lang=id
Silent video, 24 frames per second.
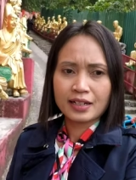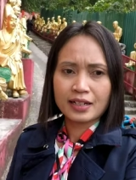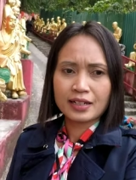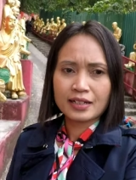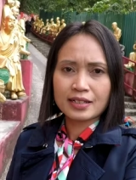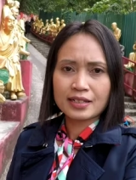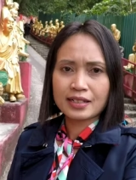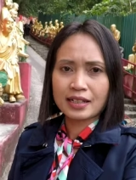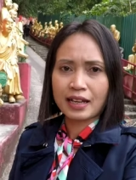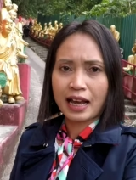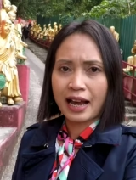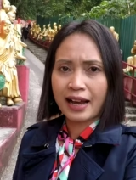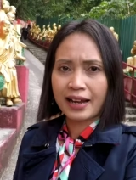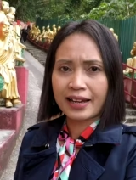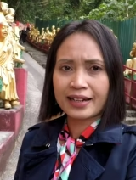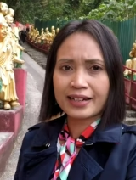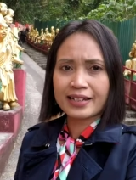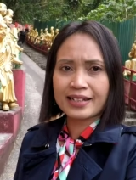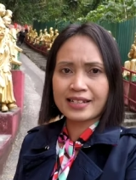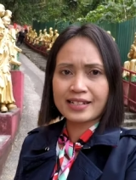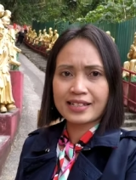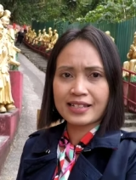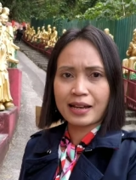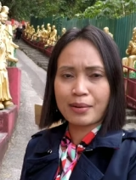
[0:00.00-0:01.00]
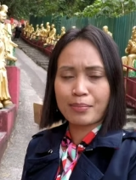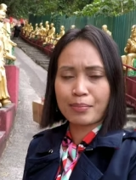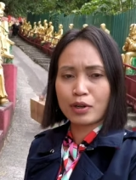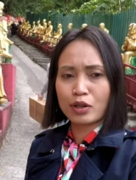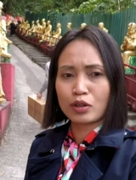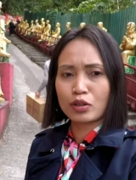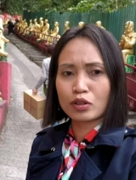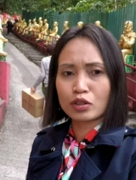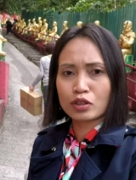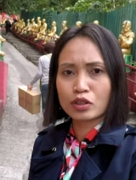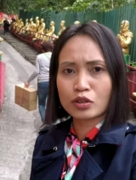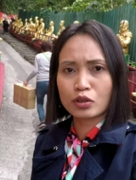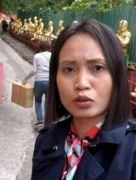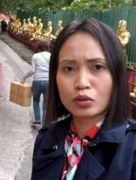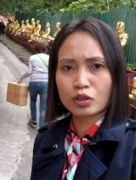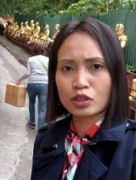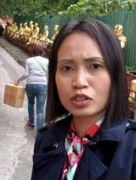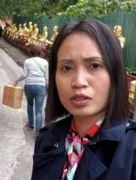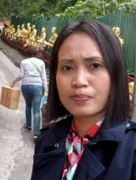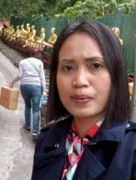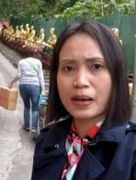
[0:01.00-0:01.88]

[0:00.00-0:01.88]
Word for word: ini akhirnya saya mengurus-ngurus